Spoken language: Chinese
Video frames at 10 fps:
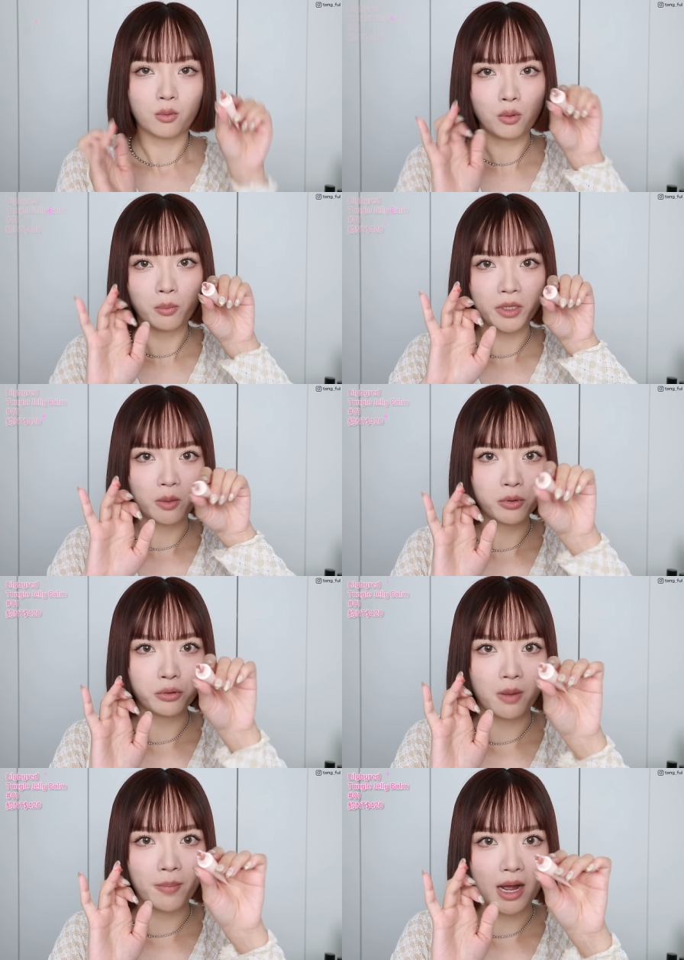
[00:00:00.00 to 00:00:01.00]
因为我比较不
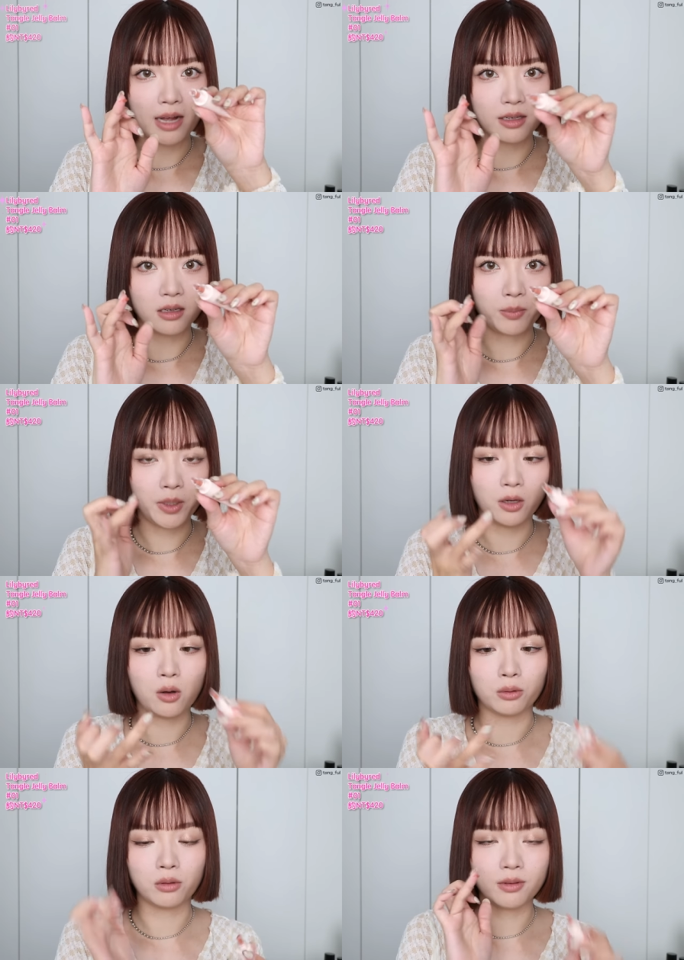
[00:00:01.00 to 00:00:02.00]
喜欢把它这个瓶
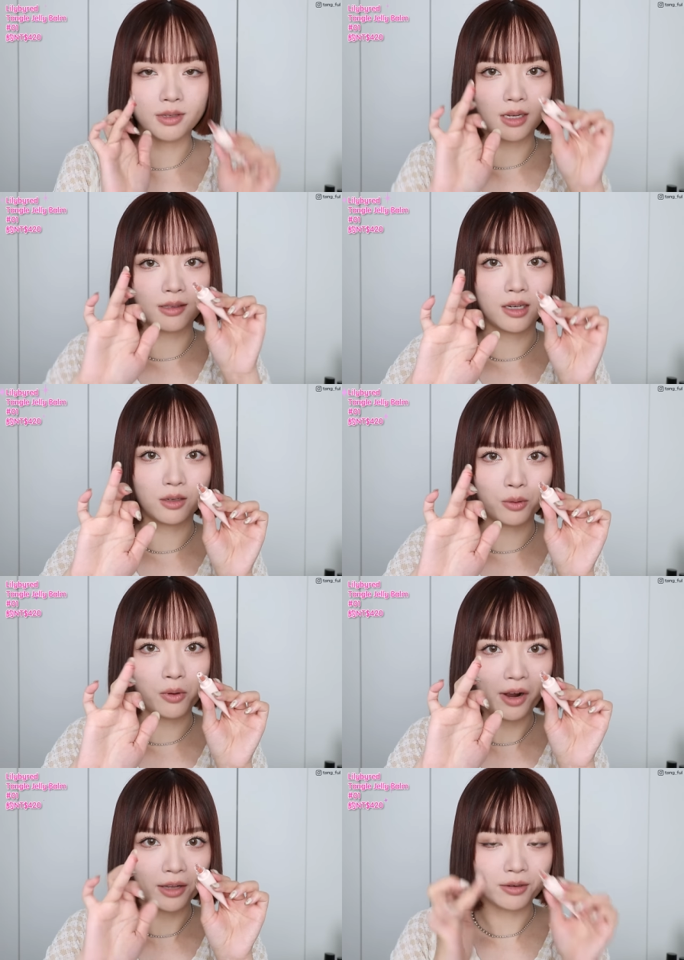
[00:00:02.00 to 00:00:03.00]
口弄得脏脏，所以
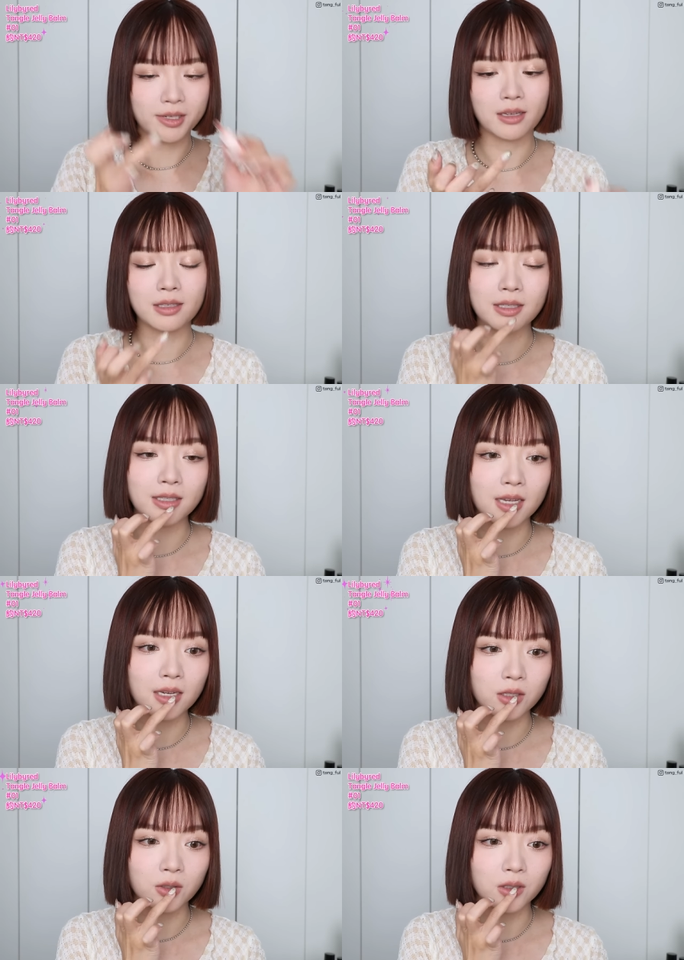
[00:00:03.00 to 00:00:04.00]
我后来都是这样挤
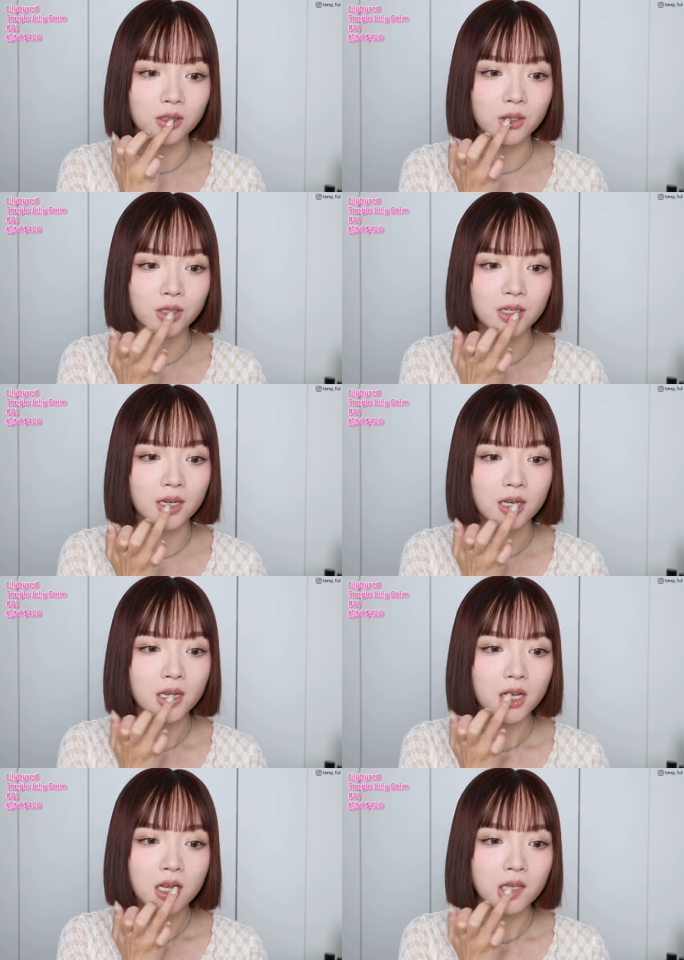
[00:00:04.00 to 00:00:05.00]
在手指头上，
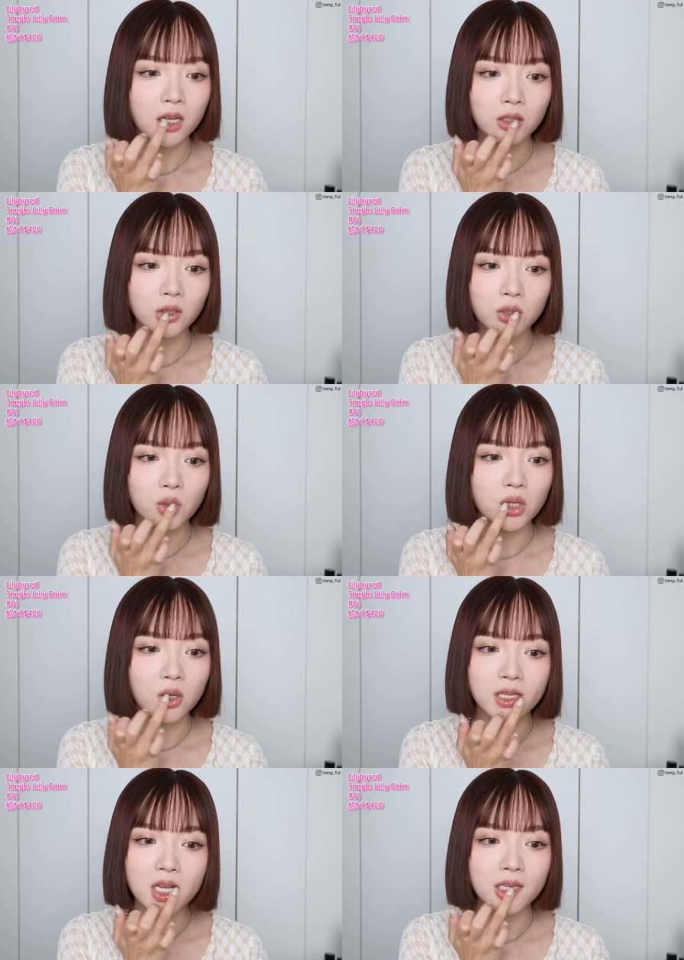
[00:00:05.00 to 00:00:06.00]
然后用手指
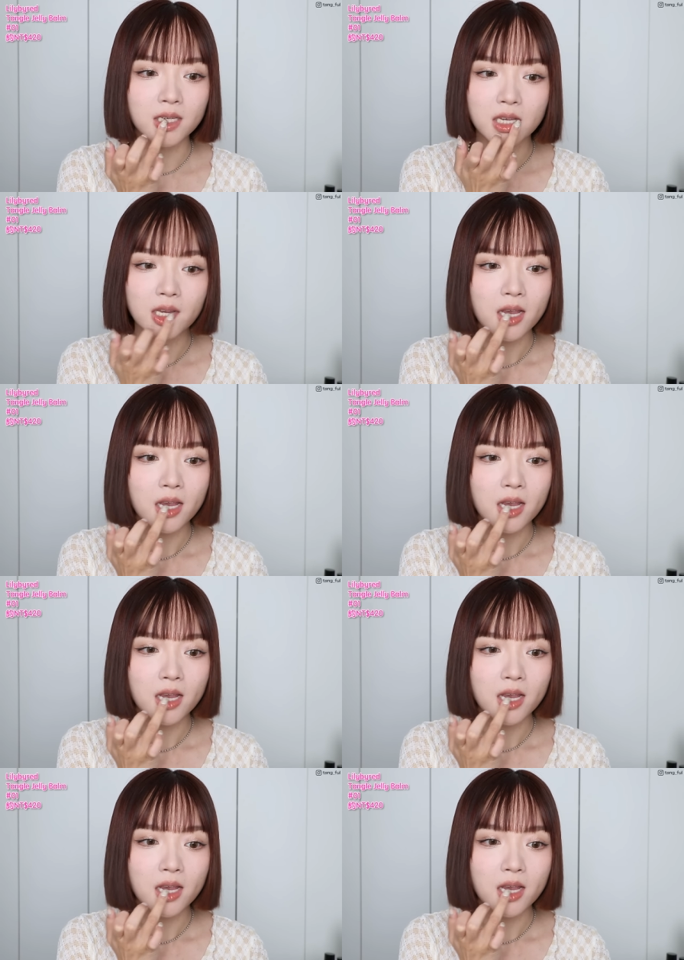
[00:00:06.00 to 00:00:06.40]
头这样子。